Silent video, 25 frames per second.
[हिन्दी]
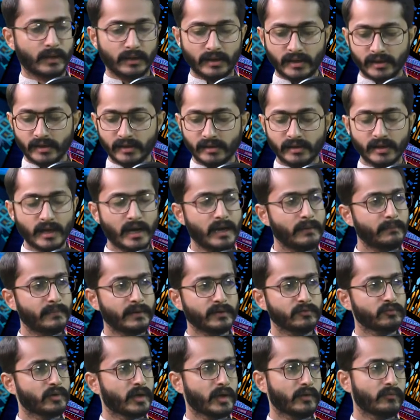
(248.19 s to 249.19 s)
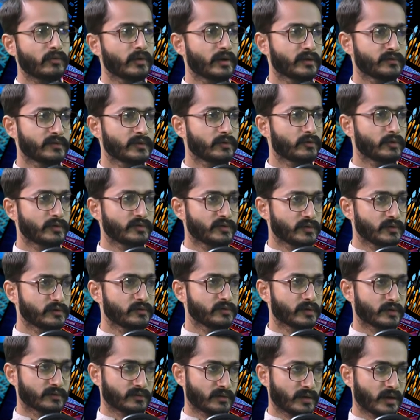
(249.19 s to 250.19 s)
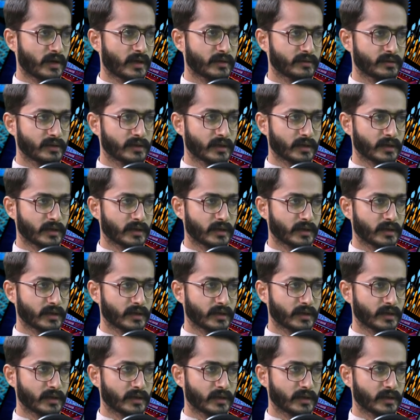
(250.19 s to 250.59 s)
लेकिन यहाँ पर जो है वो ऐसी कोई चीज़ नज़र आती